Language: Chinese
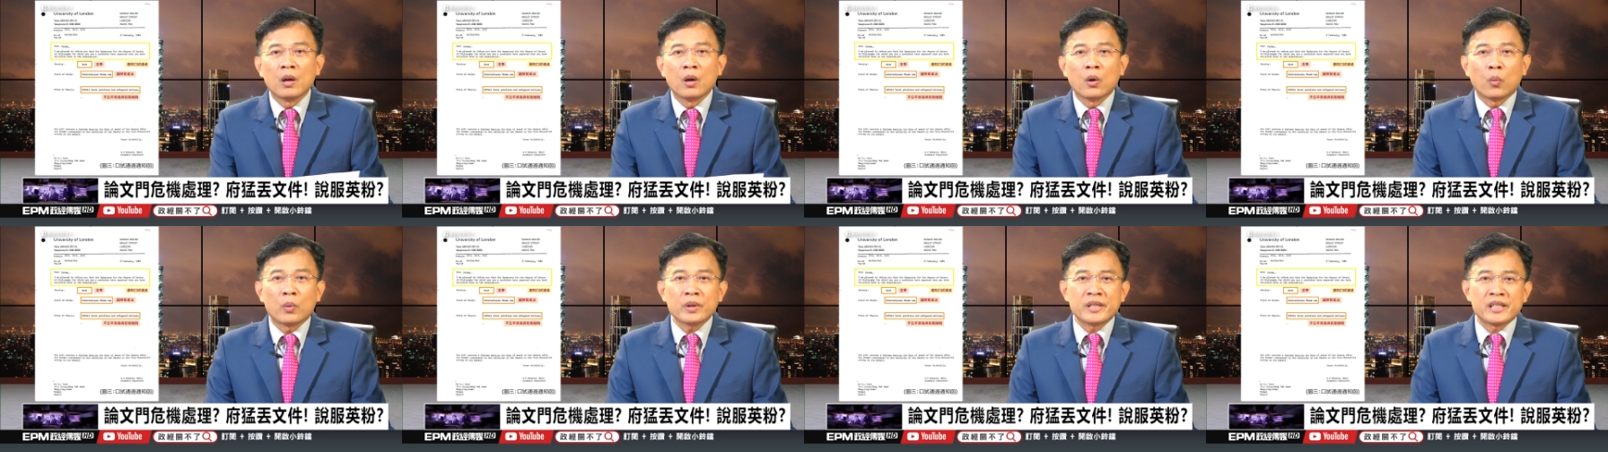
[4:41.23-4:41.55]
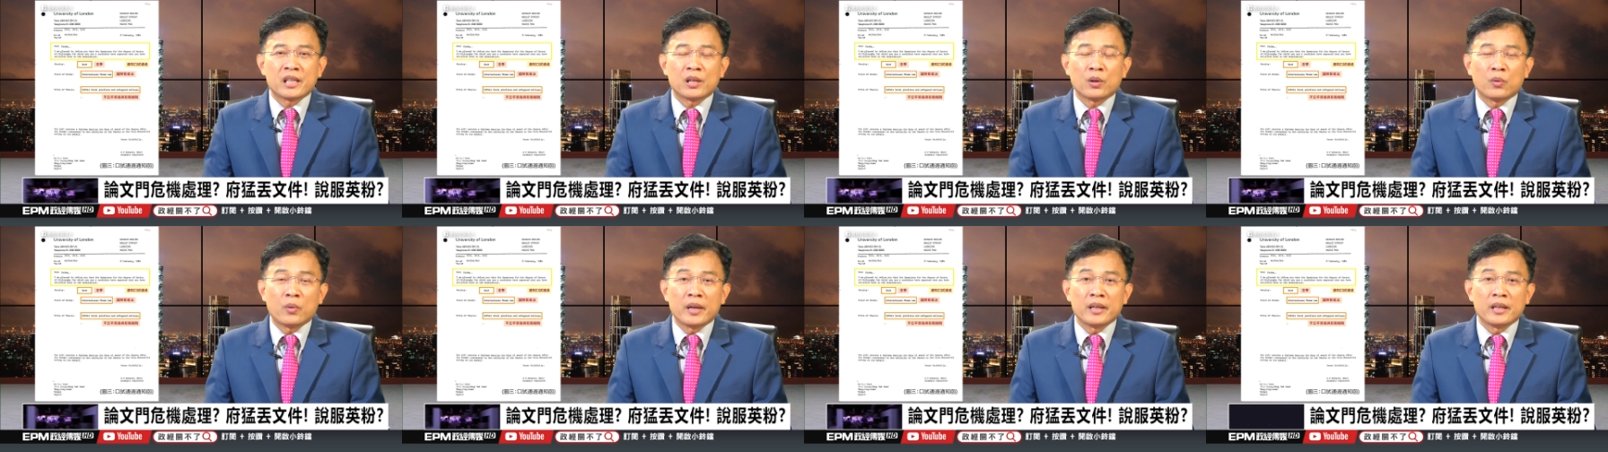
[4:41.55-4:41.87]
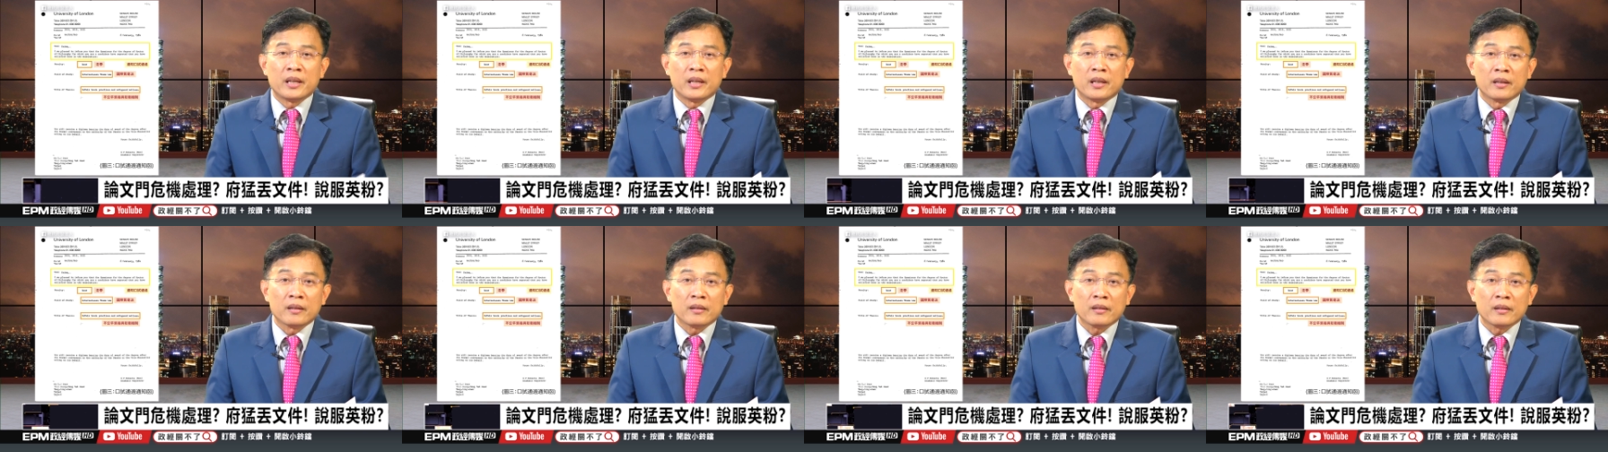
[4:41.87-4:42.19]
我请问
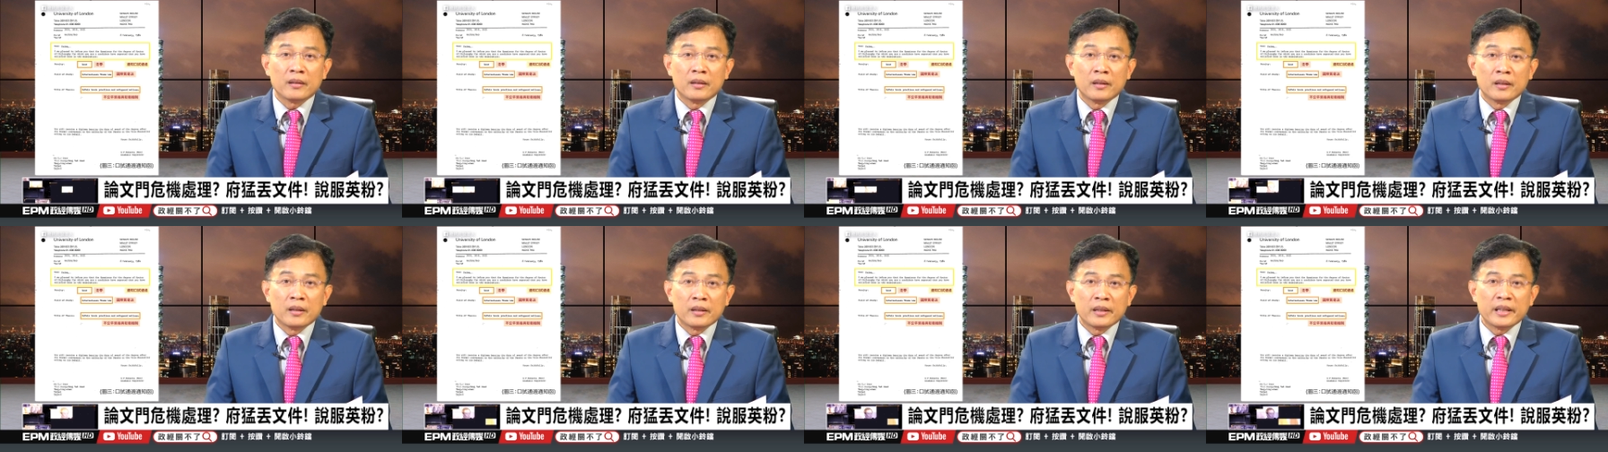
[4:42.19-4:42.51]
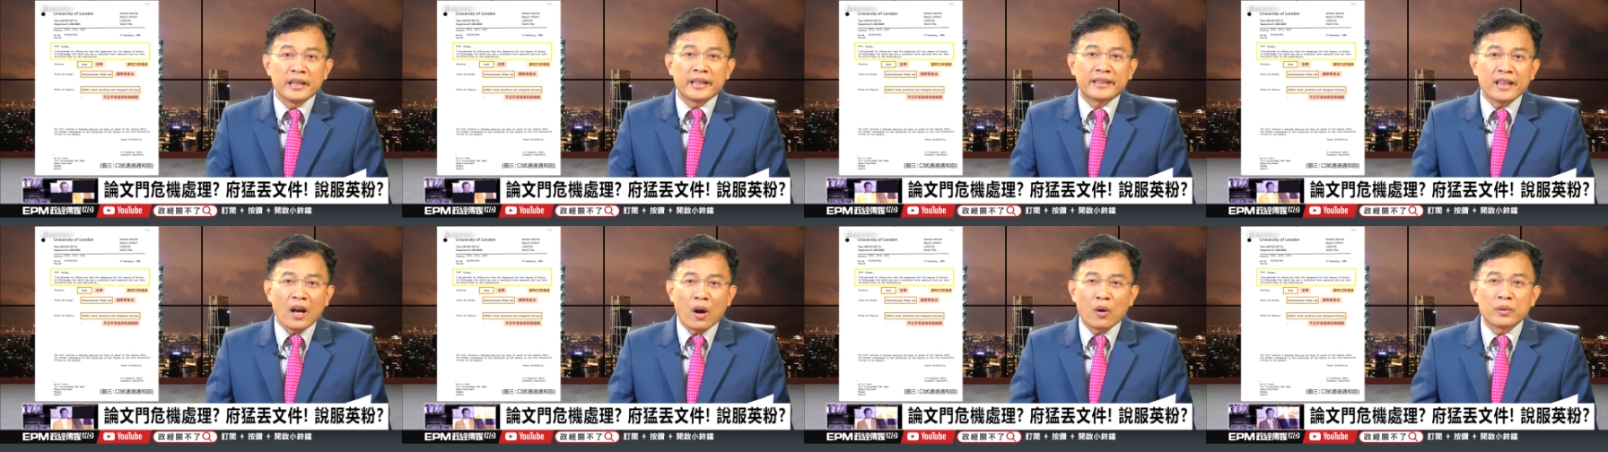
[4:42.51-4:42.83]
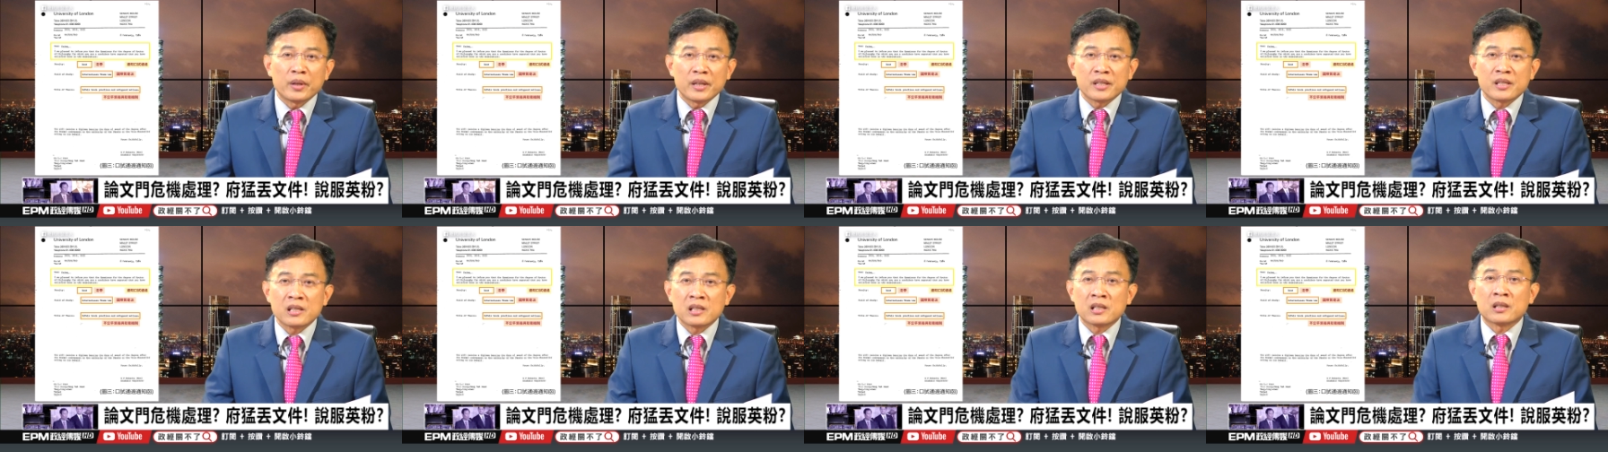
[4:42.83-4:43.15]
你，你到
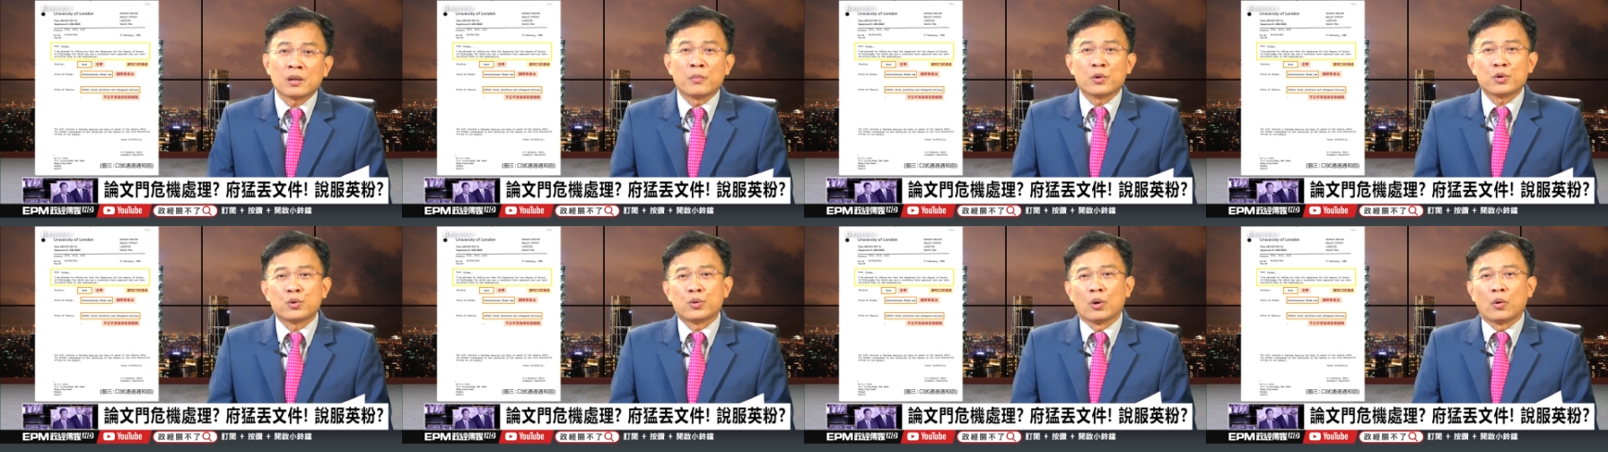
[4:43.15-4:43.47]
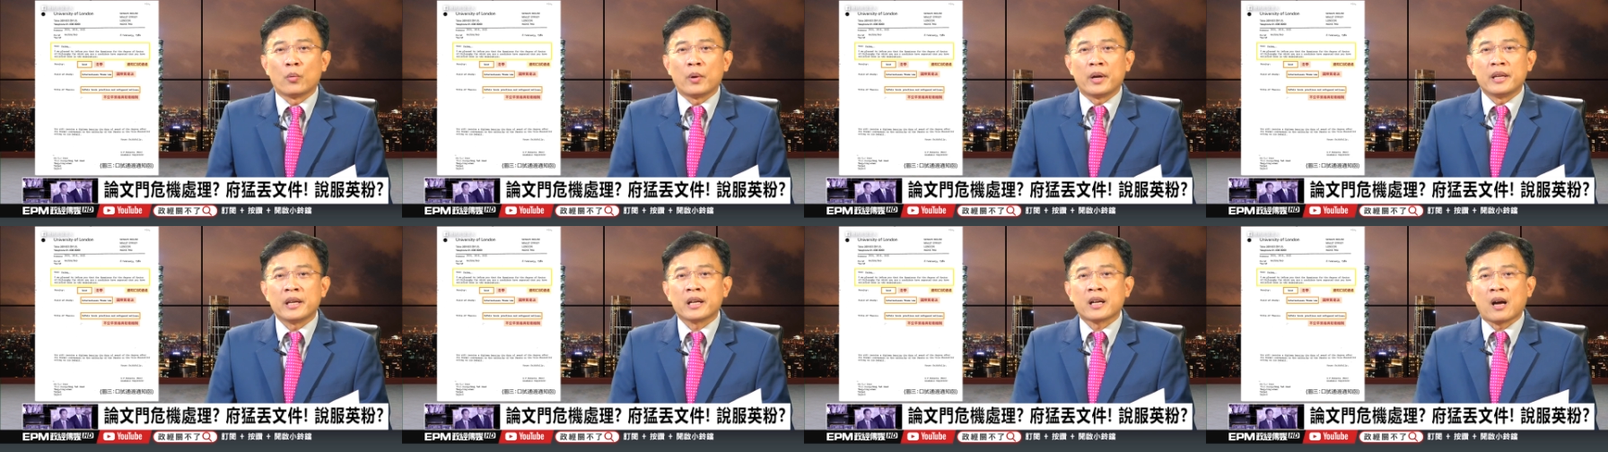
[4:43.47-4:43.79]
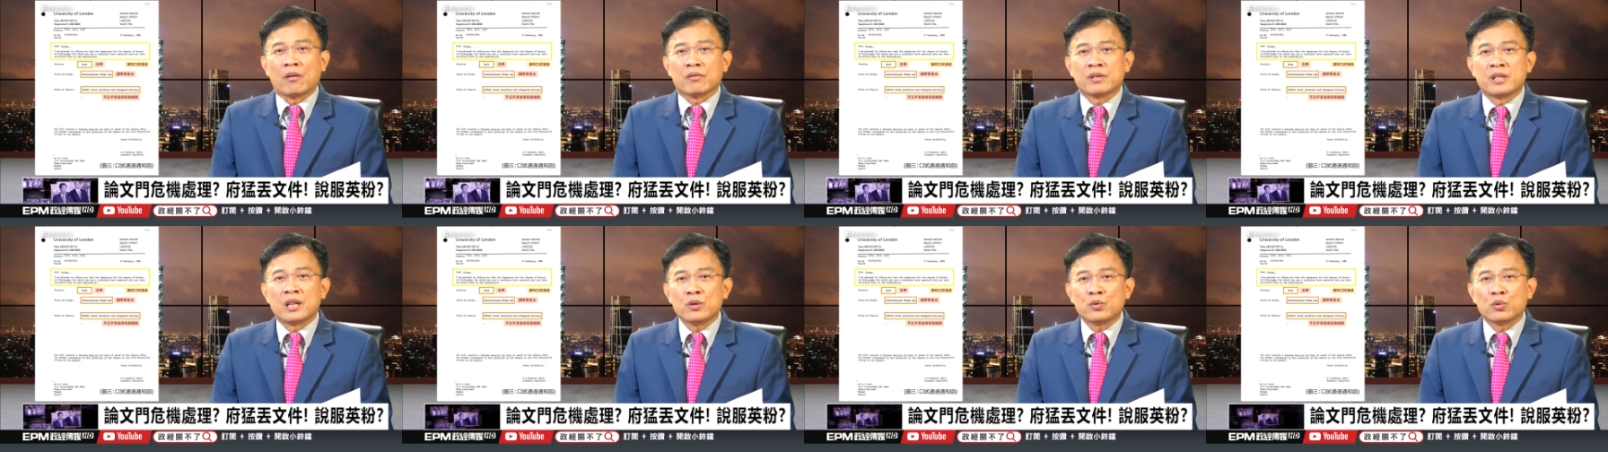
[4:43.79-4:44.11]
底是什么学位？你
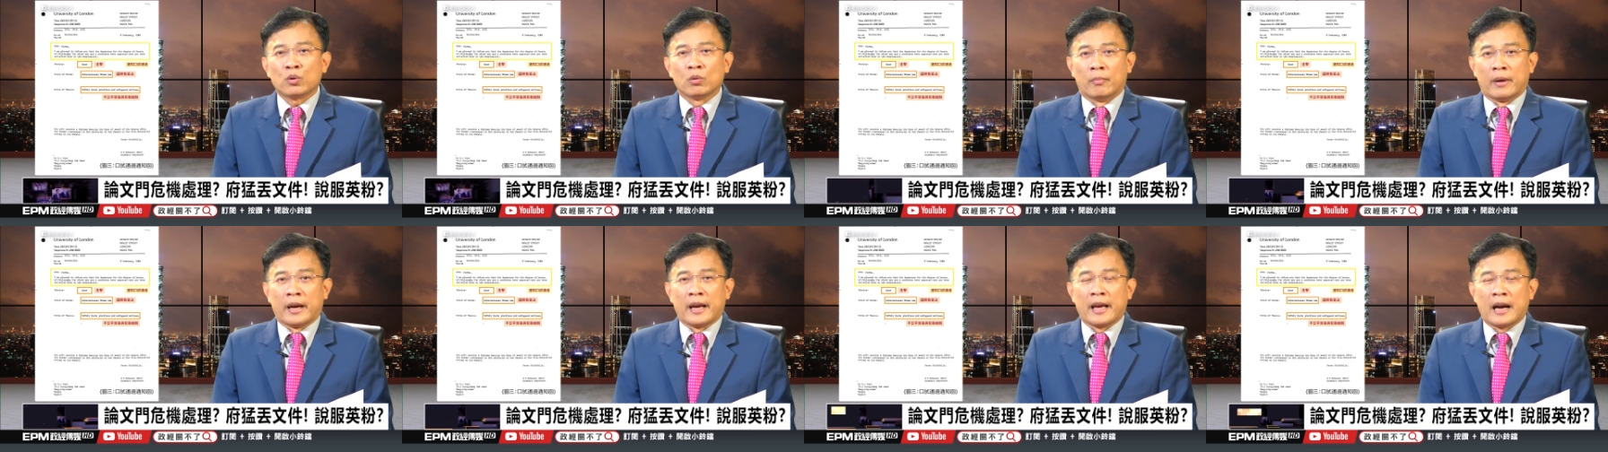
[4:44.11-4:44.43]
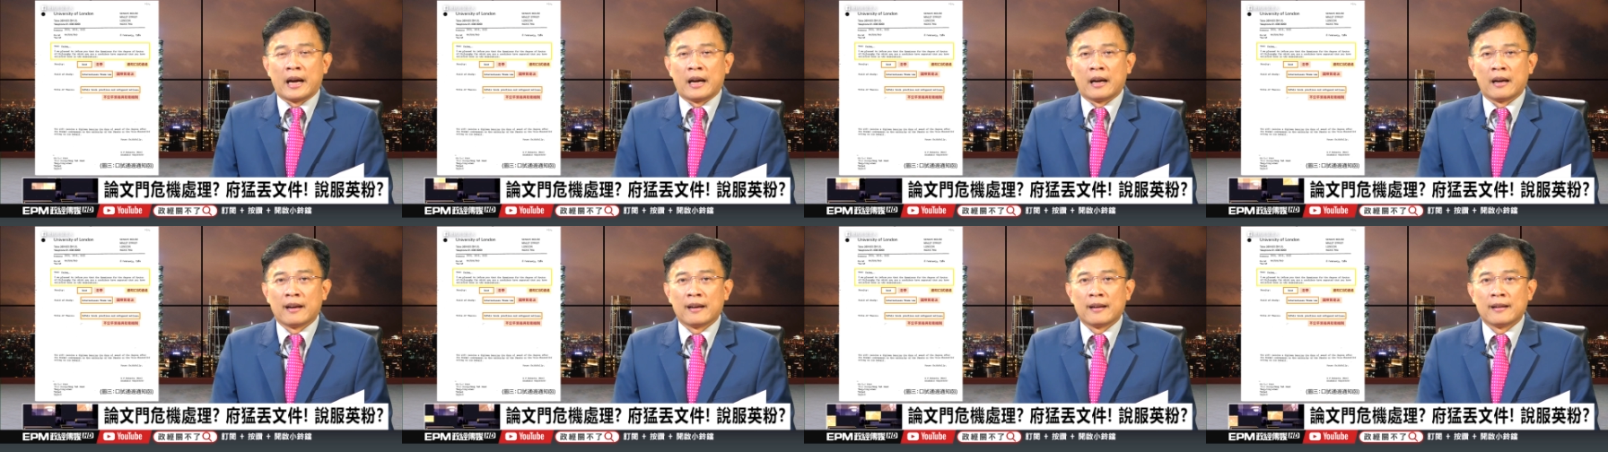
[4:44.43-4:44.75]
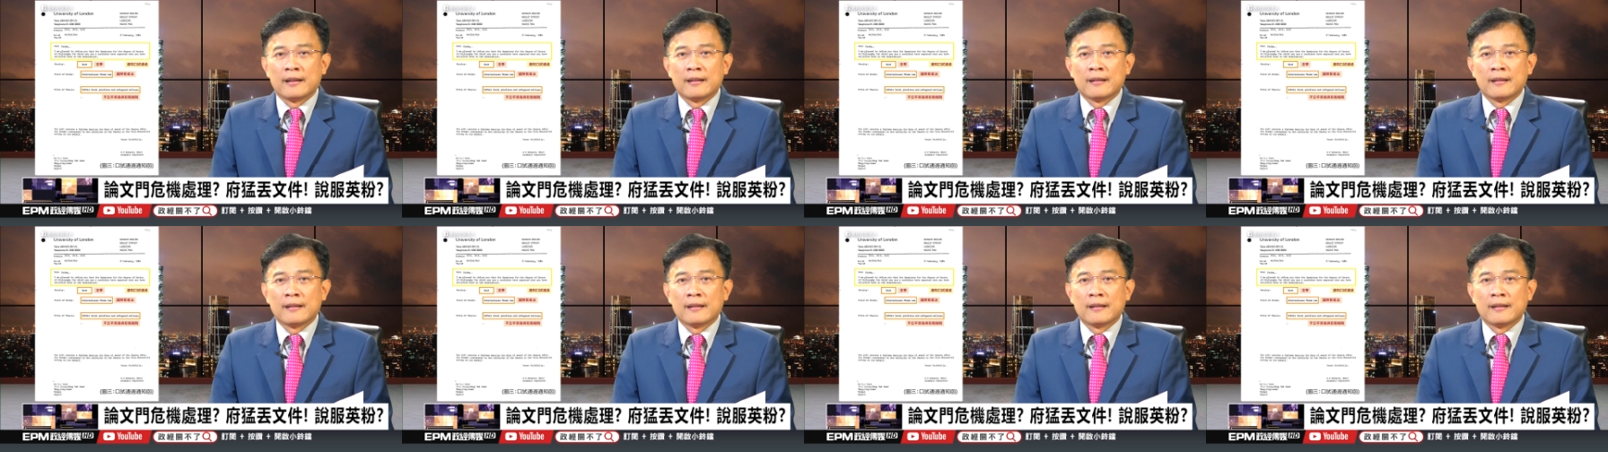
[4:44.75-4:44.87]
搞清楚没啊？